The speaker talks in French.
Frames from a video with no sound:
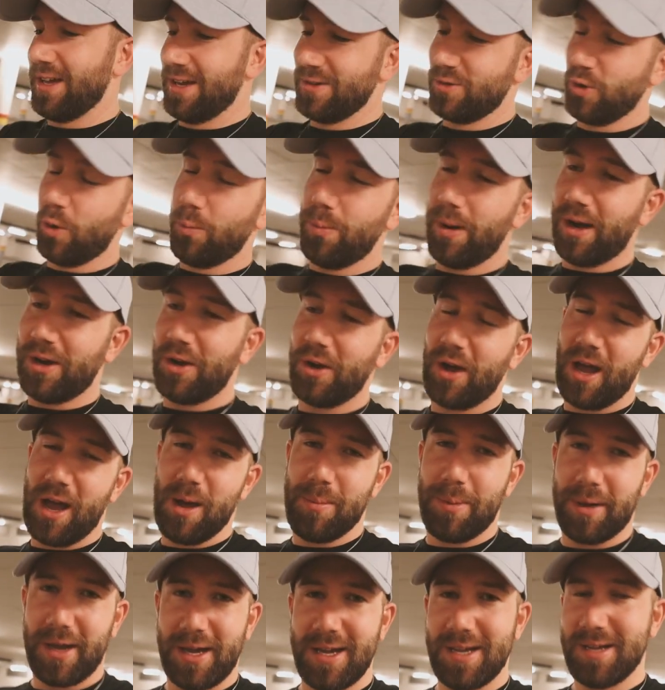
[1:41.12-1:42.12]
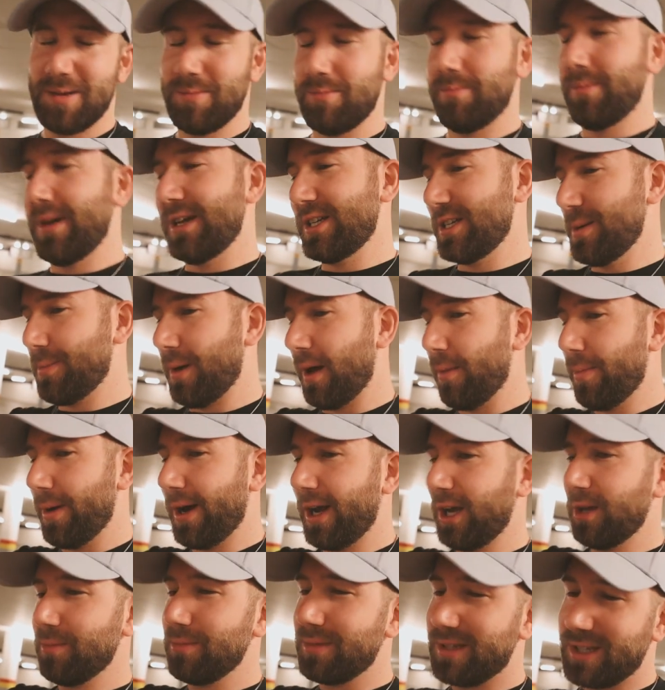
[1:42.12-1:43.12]
Et je vous reparlerai après, mais j'ai
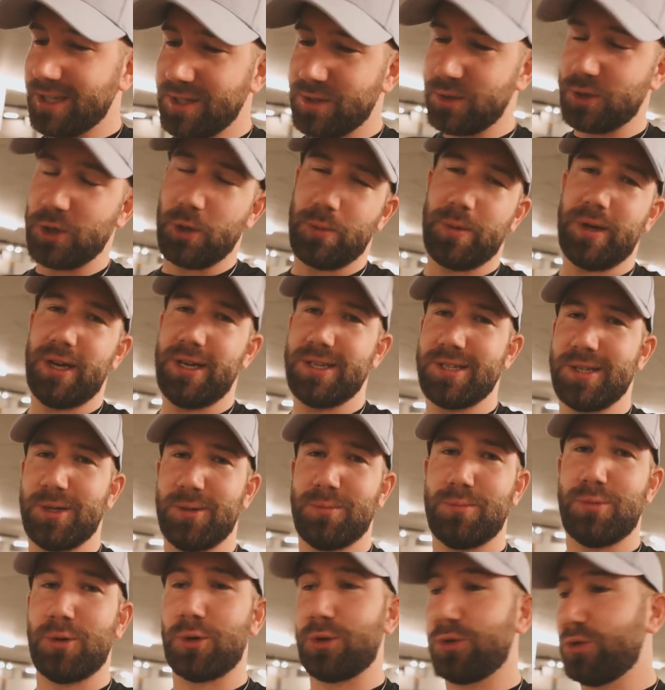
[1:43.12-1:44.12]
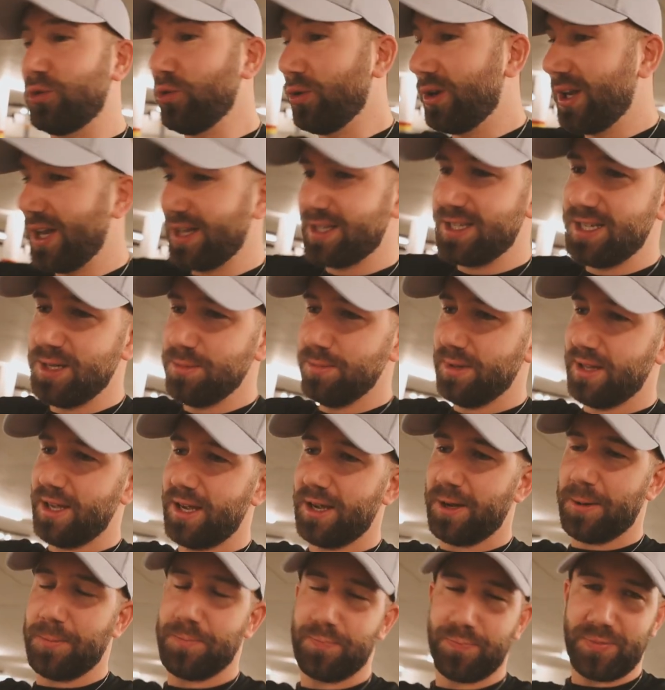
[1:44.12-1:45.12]
préparé une petite surprise pour toute la team
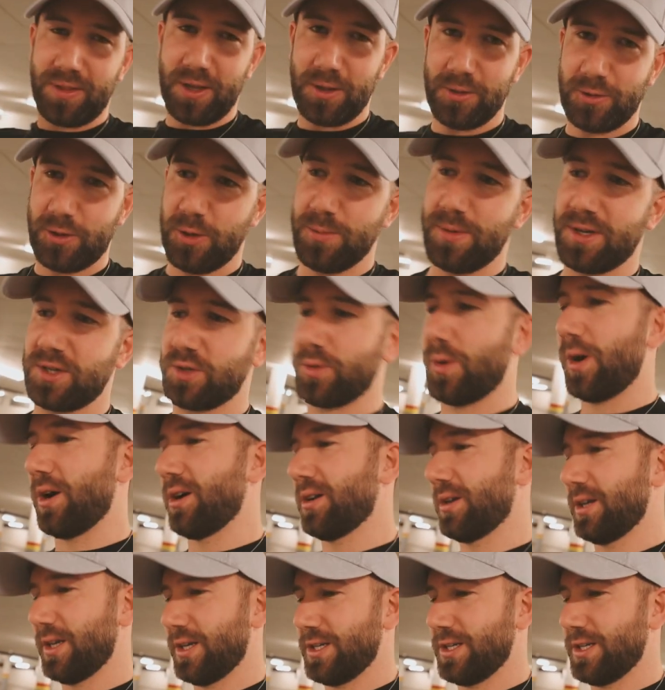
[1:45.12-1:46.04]
d'air demain soir,